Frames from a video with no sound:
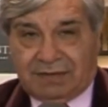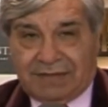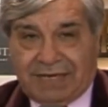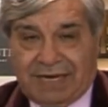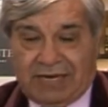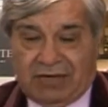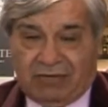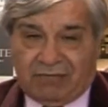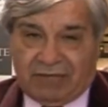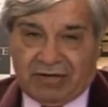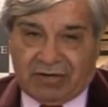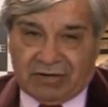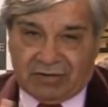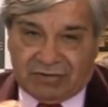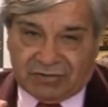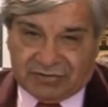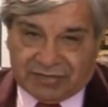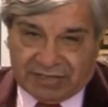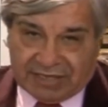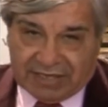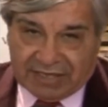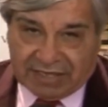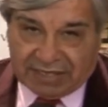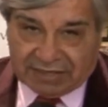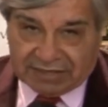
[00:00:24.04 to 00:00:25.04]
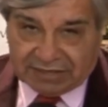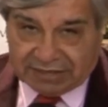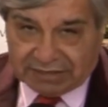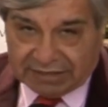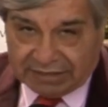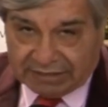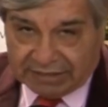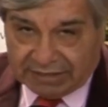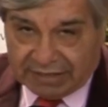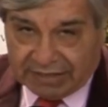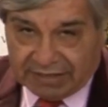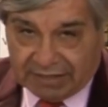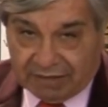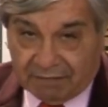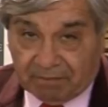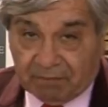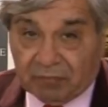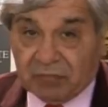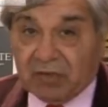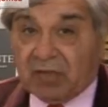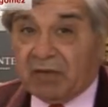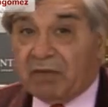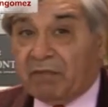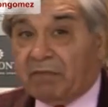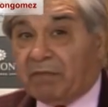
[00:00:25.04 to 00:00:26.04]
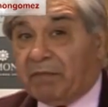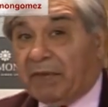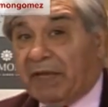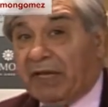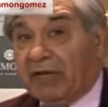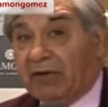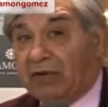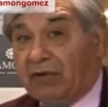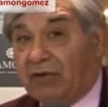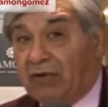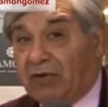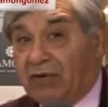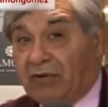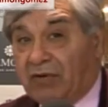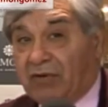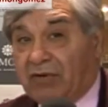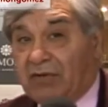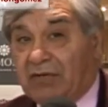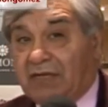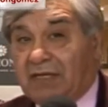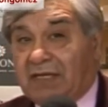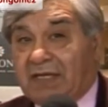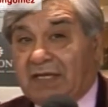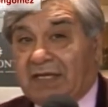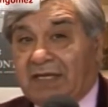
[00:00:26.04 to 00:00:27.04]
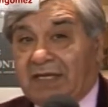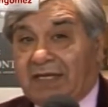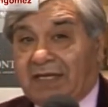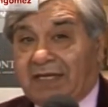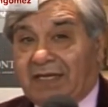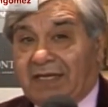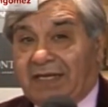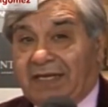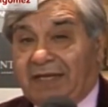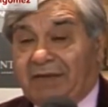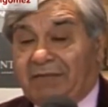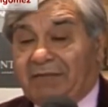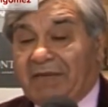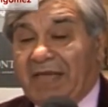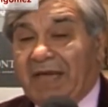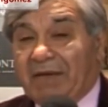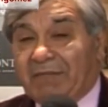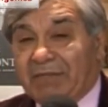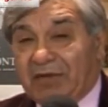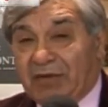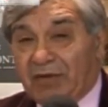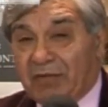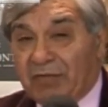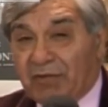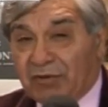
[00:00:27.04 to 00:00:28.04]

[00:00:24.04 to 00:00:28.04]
A lo mejor no sé de qué se tratara, pero eh, mi amigo